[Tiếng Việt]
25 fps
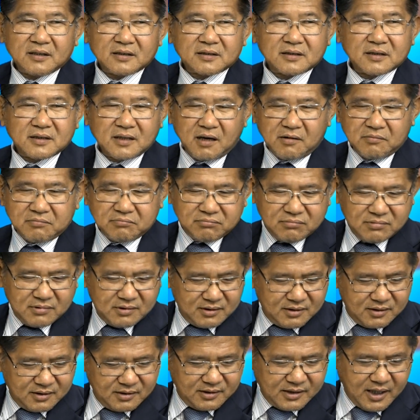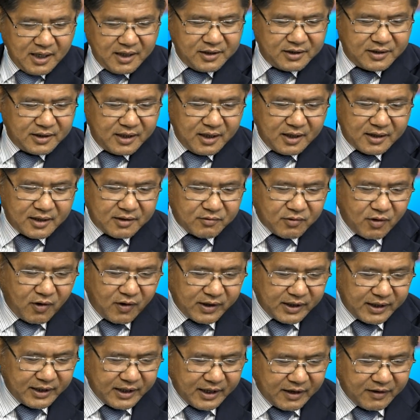thưa ông nhân tiện
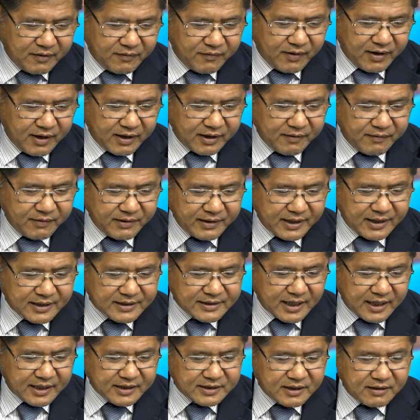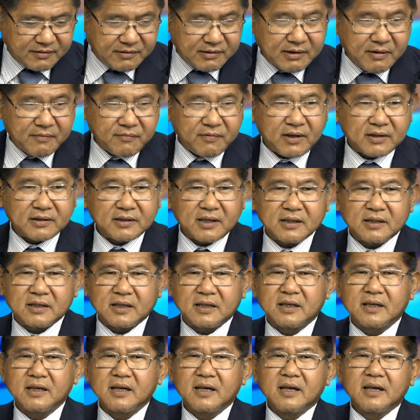nói cái này về cái vấn đề giải giới với cấm vận thế
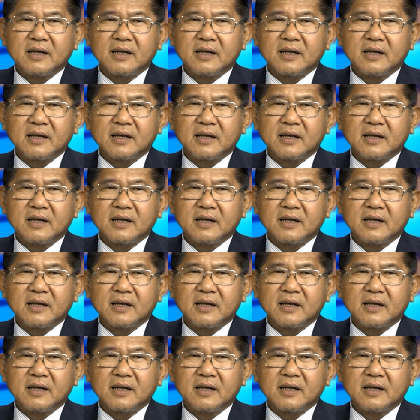thì